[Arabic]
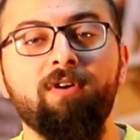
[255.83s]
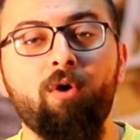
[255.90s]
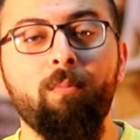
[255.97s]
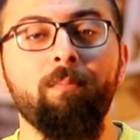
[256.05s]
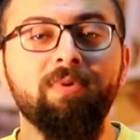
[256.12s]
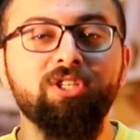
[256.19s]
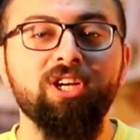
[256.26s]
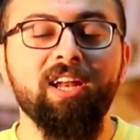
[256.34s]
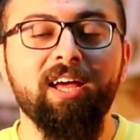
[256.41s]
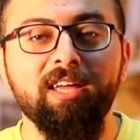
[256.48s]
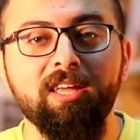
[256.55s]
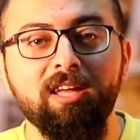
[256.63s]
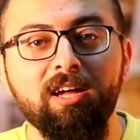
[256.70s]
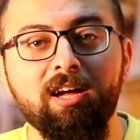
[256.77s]
فهم مش
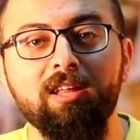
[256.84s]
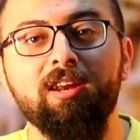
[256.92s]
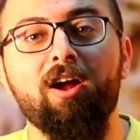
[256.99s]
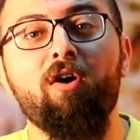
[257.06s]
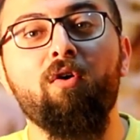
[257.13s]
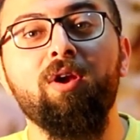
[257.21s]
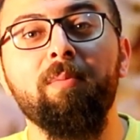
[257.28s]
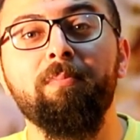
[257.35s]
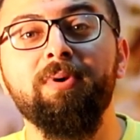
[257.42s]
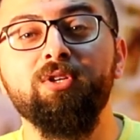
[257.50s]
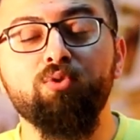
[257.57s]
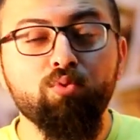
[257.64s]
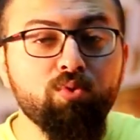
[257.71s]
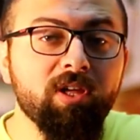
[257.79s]
الحكي هذا راحوا
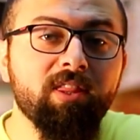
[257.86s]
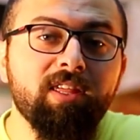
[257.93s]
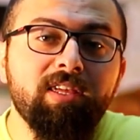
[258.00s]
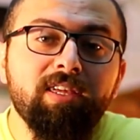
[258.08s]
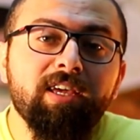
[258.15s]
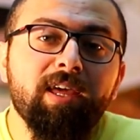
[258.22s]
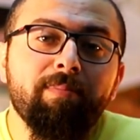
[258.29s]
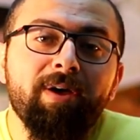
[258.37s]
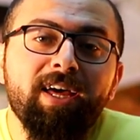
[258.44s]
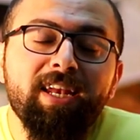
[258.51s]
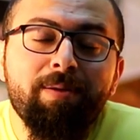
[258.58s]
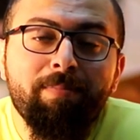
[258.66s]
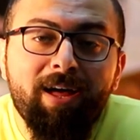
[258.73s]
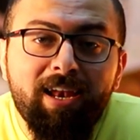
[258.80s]
لبسوه قضية
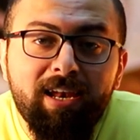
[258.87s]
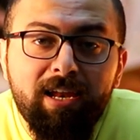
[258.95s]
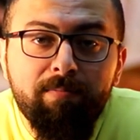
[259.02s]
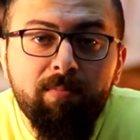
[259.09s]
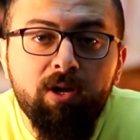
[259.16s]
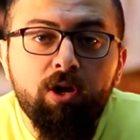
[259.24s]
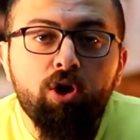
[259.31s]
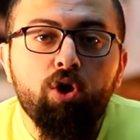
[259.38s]
كمان يا معلم